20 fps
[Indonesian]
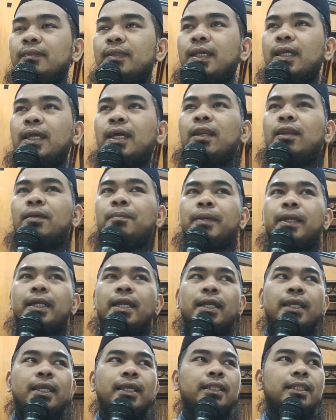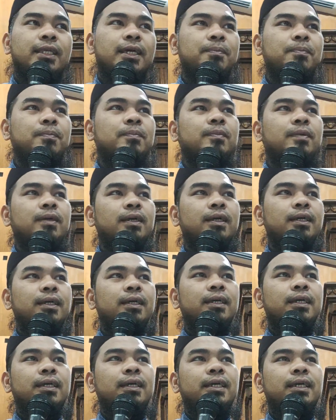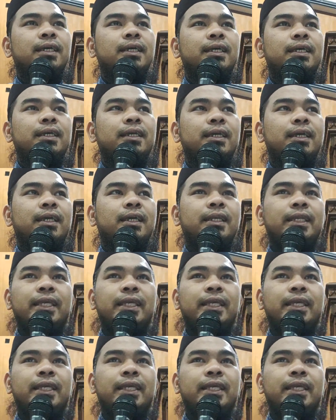Ya, kalau megang kitab ya